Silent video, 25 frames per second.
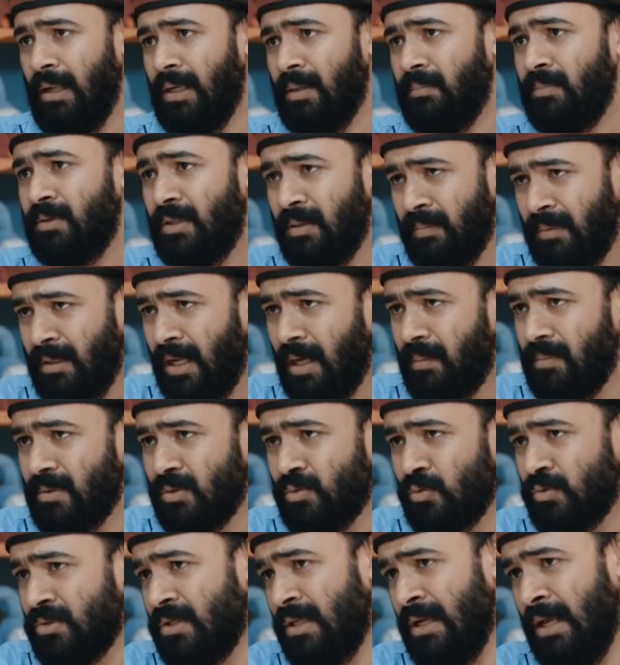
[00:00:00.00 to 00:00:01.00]
أنا بدي منك
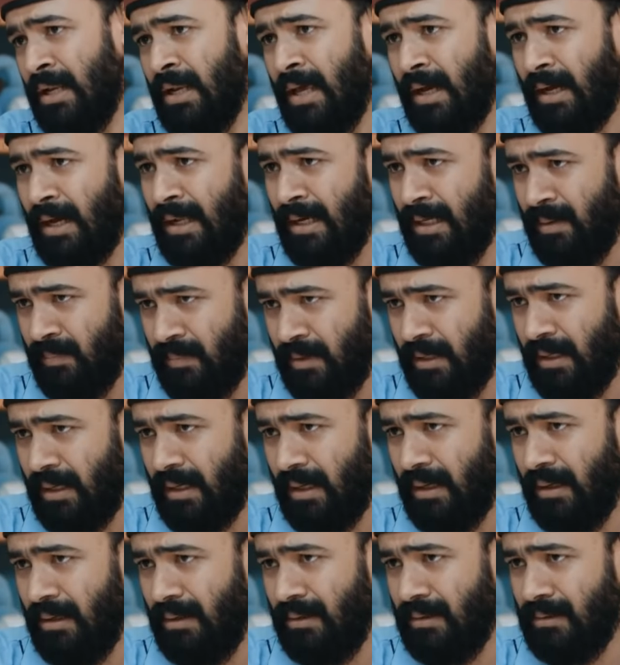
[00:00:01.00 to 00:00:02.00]
بس توصل هناك على
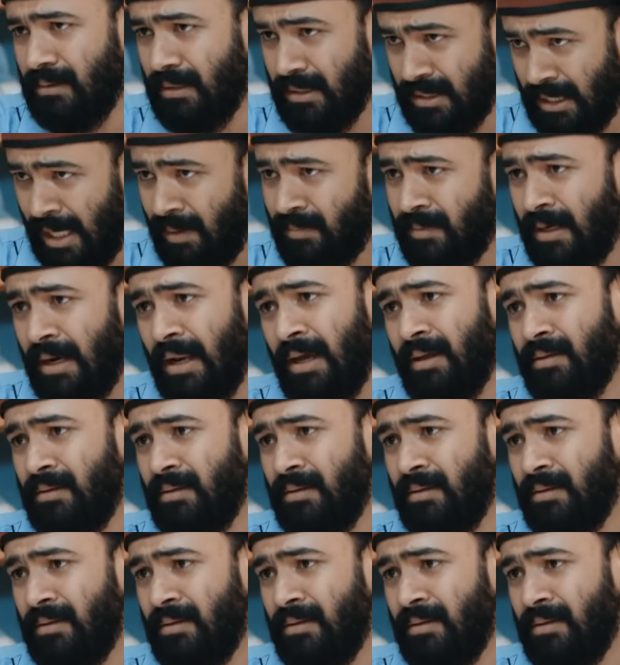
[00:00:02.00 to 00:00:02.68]
أمريكا تسحبني